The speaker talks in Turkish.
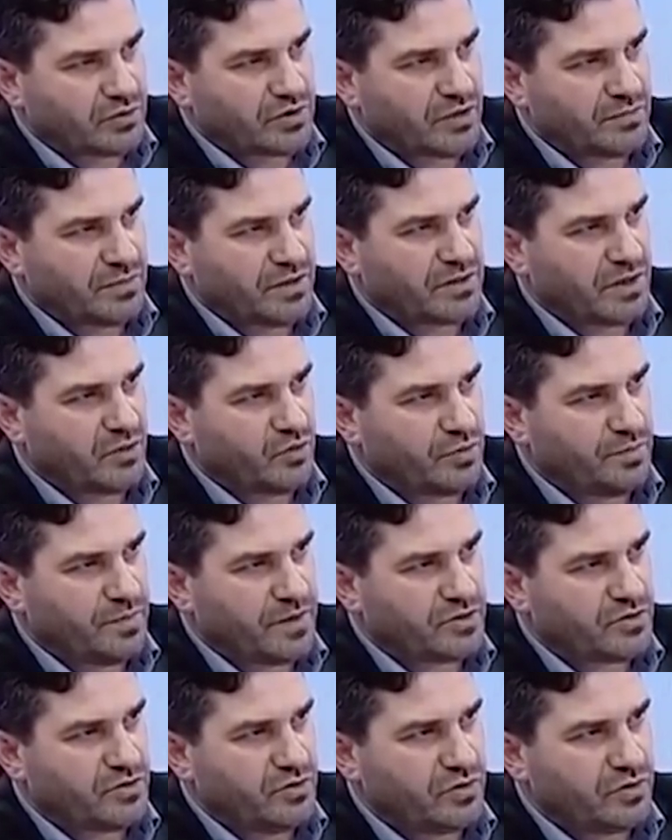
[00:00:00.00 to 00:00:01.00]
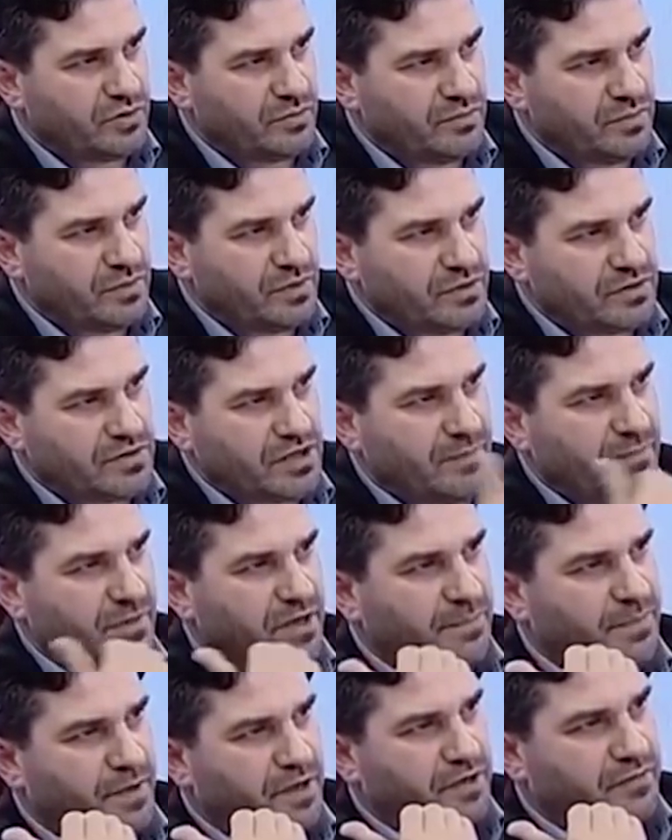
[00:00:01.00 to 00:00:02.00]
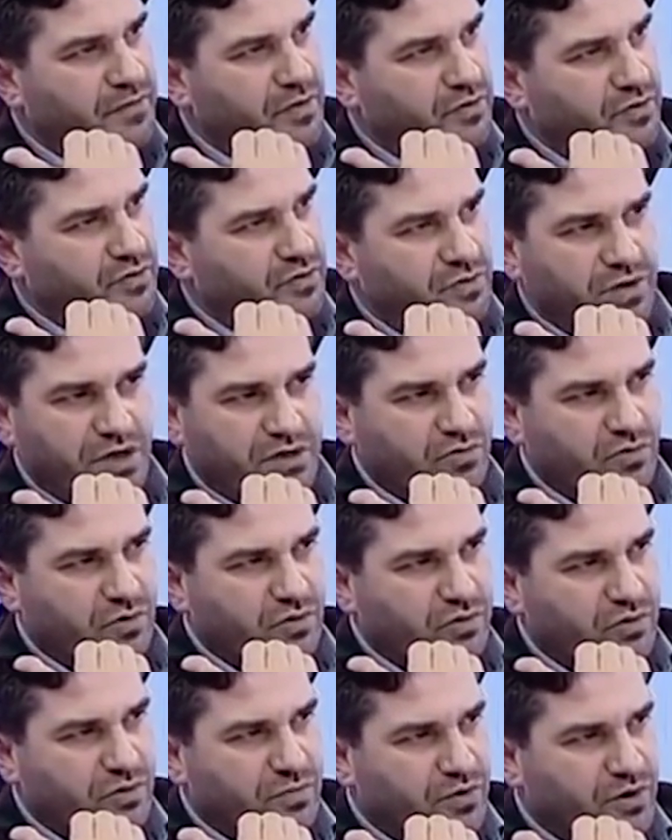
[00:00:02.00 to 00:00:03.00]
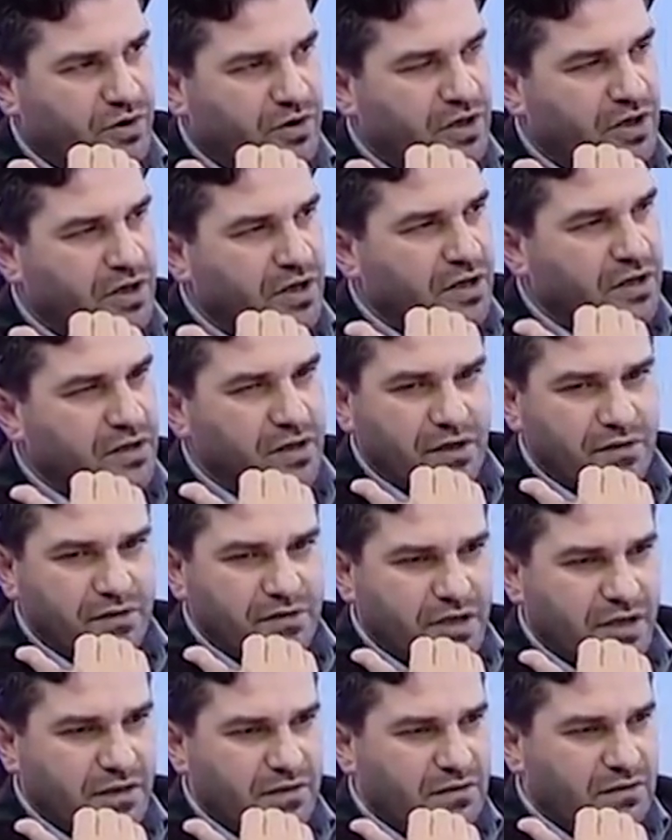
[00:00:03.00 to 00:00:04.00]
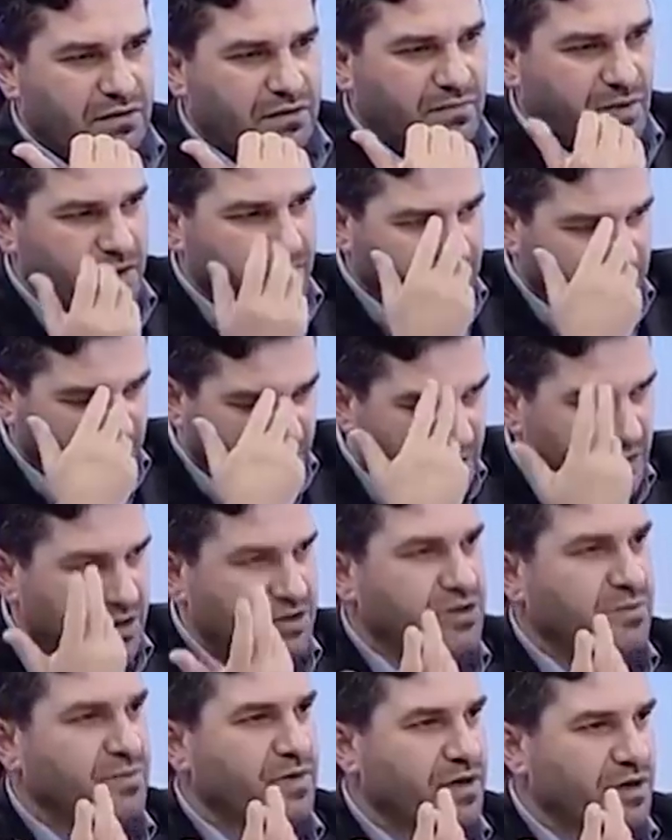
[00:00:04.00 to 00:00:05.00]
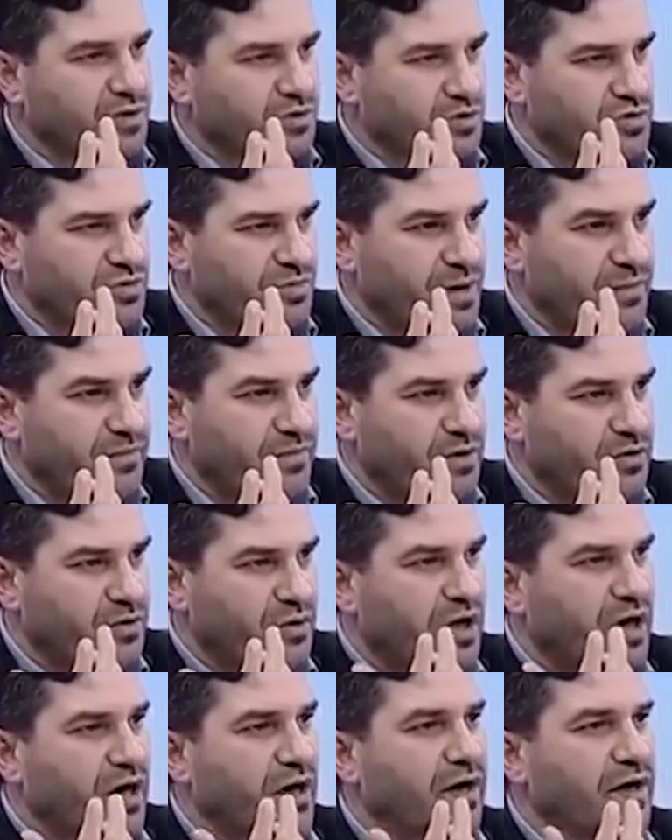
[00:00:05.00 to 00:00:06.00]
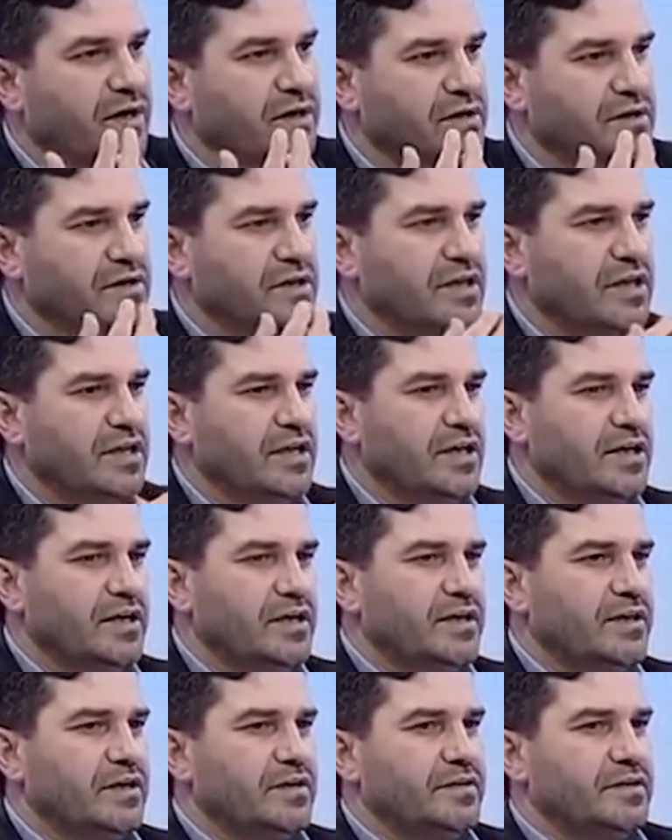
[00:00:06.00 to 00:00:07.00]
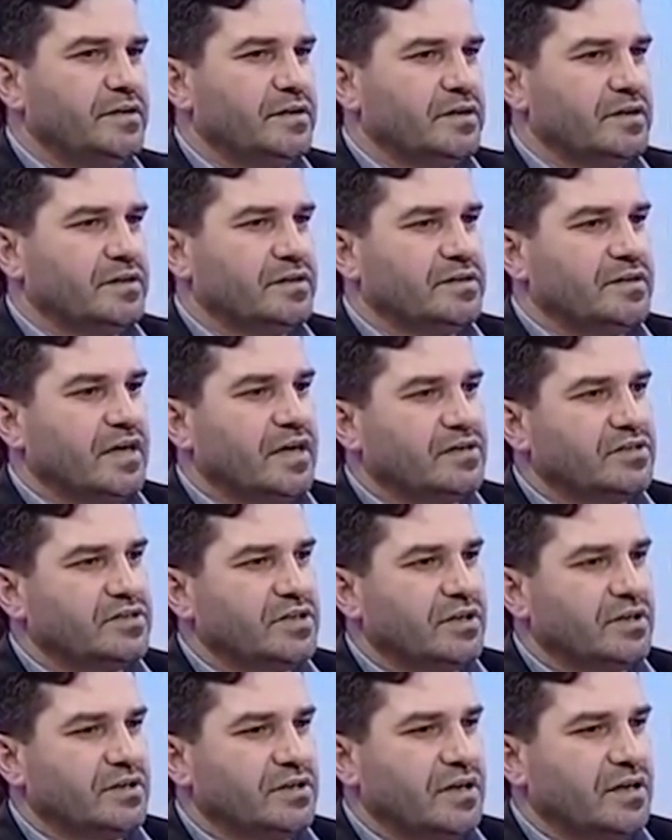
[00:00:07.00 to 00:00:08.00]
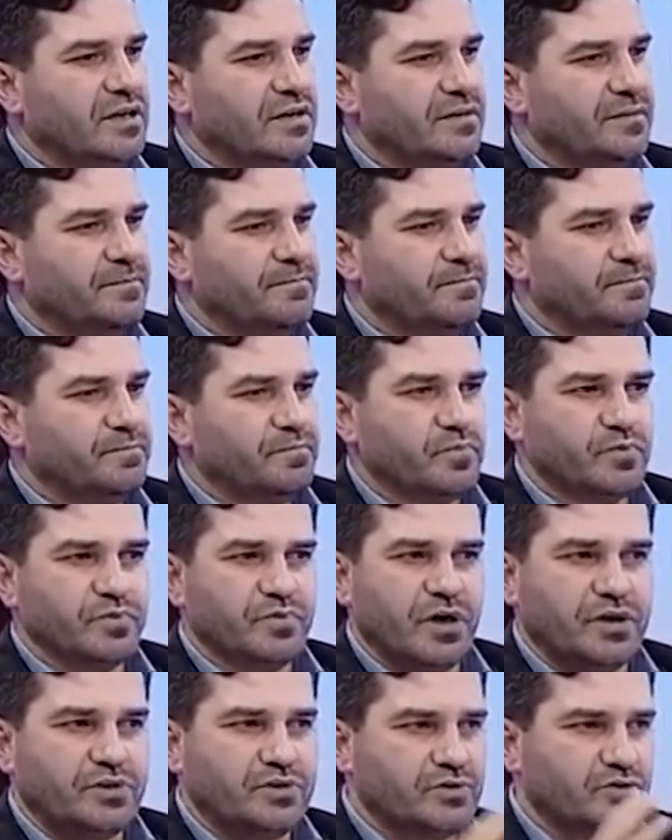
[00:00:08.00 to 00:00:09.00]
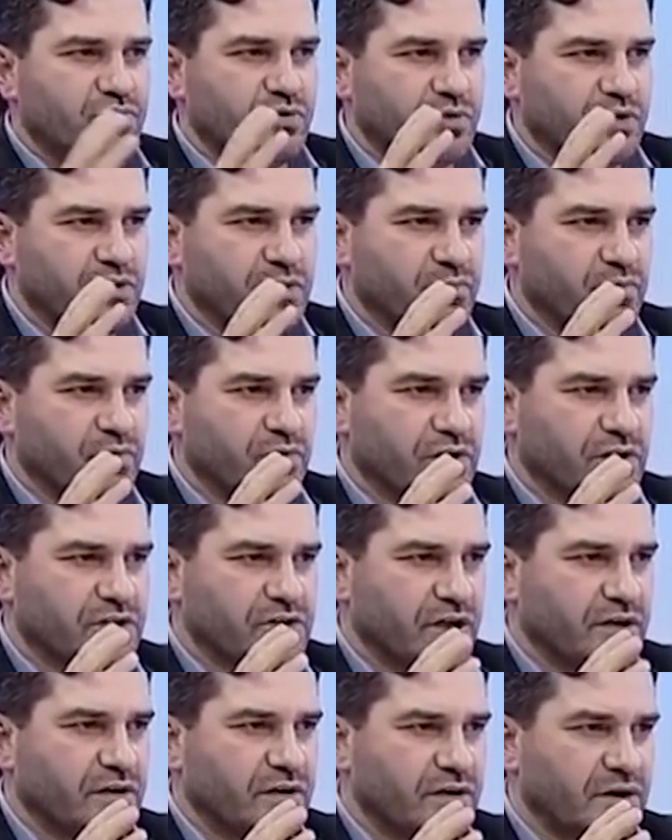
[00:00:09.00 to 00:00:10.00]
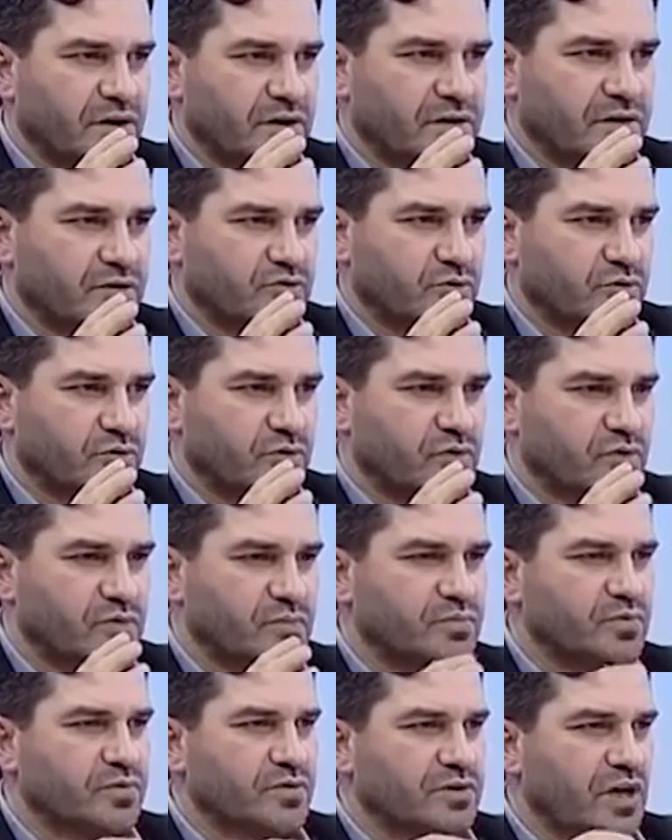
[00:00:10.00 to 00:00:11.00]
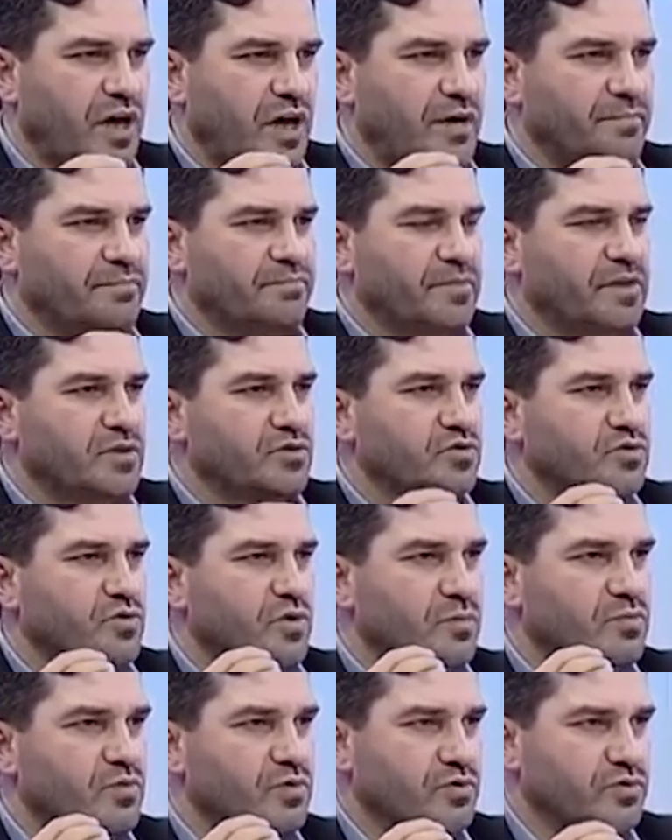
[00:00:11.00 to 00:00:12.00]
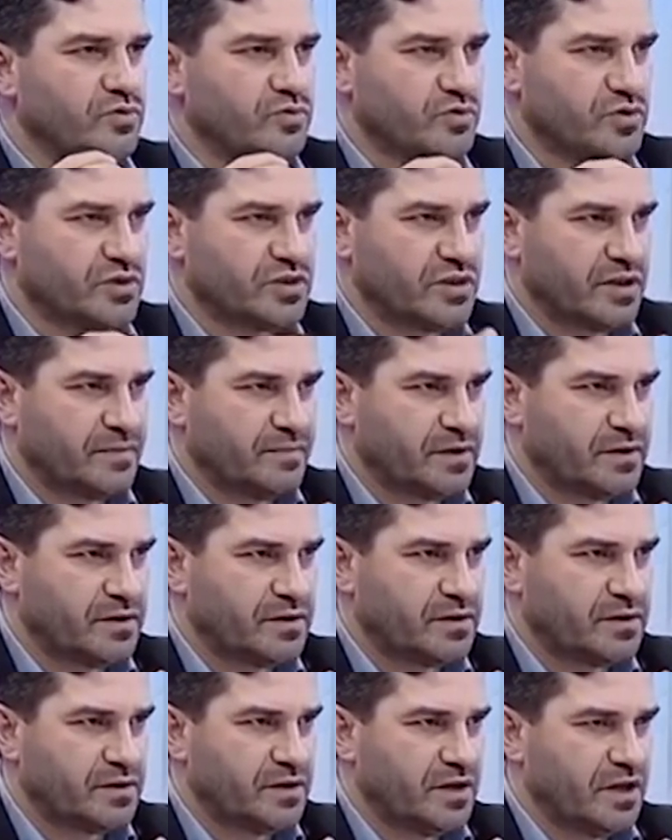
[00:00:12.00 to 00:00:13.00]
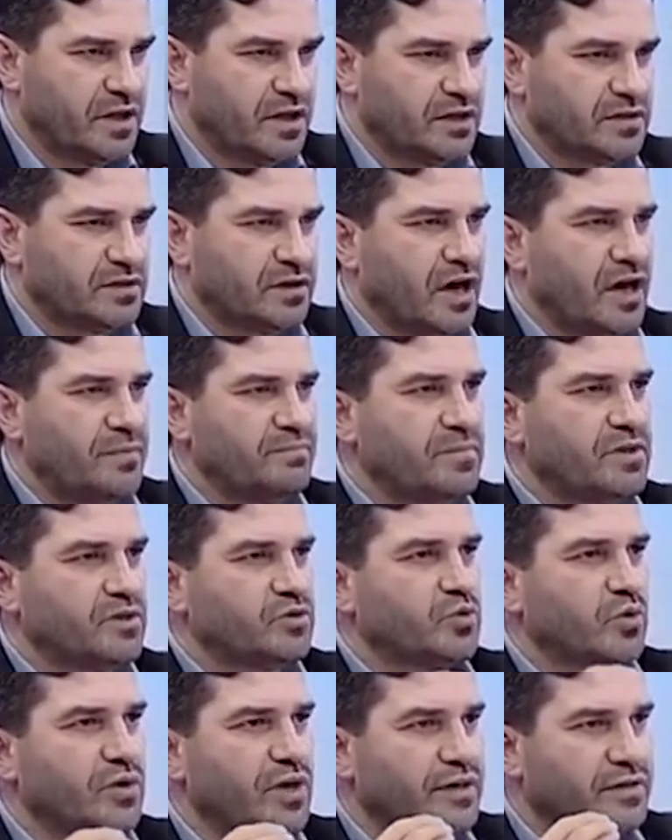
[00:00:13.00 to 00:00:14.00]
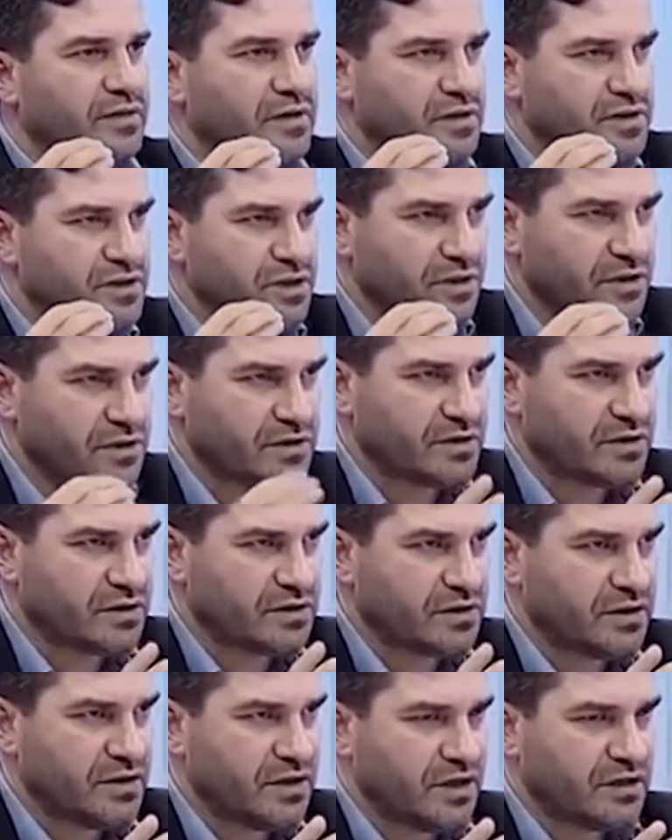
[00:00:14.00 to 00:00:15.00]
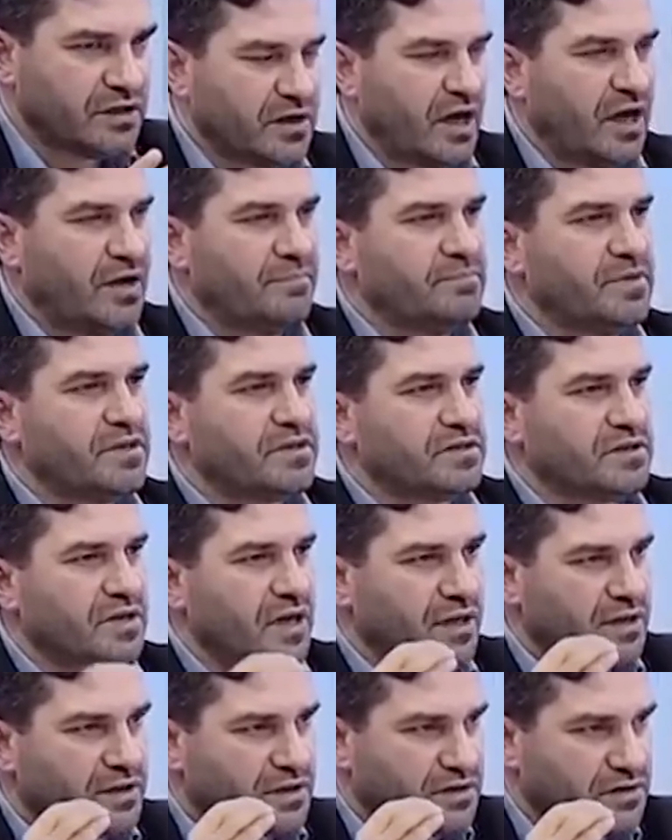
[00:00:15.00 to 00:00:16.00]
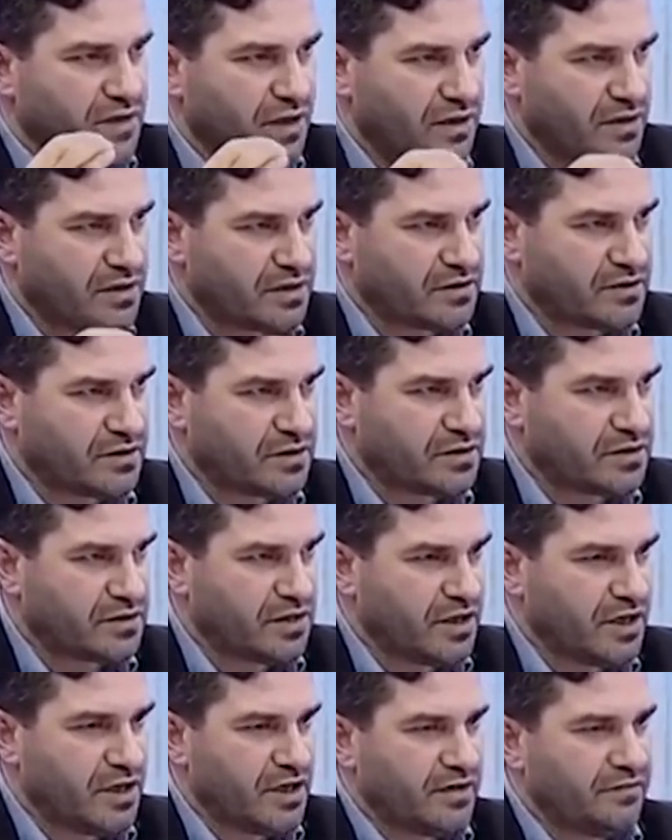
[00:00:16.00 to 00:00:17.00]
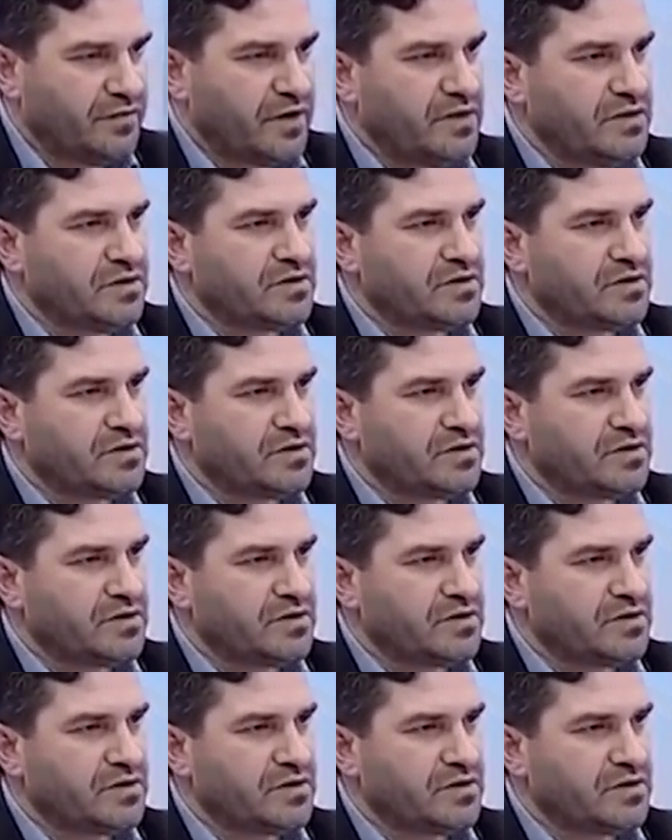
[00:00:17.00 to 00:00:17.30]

ortamda tavuk besliyorum, sen bana para veriyorsun. Nasıl Niye? oluyor bu? Yani sen benim kara kaşım, kara gözüme mi veriyor? Hayır. Gerçekten bunu açık söyleyeyim burada canlı yayında söylüyorum. Bu tam bir sömürü sistemidir. Tam bir dolandırıcılıktır tam bir sahtekarlıktır ve